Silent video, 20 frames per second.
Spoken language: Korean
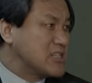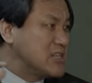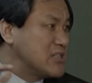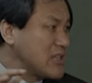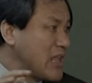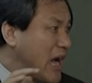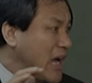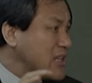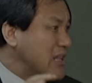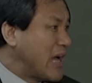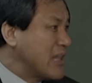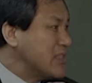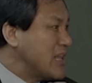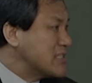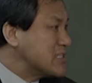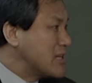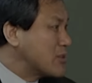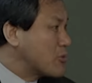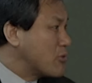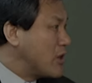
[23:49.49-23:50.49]
그래
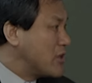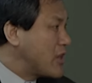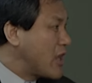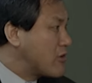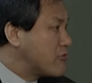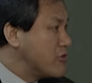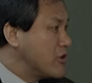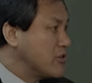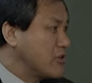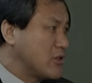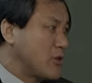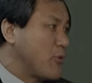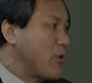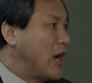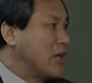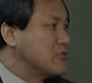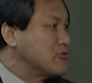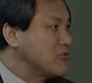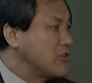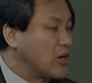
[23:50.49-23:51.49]
한나절 동안 내 구했는데 왜
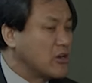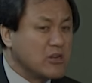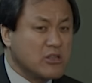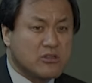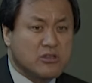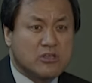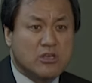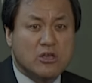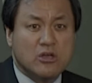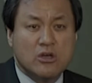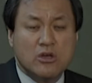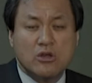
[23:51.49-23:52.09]
안 주냐 그랬더니